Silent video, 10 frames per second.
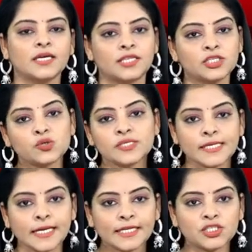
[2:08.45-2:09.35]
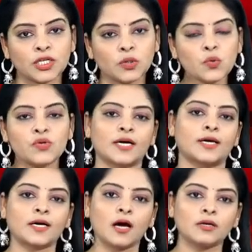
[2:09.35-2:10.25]
ఇది చూసిన నెటిజన్లు
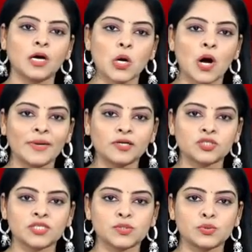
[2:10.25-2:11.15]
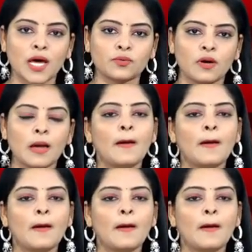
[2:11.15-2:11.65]
రకరకాలుగా కామెంట్లు చేస్తున్నారు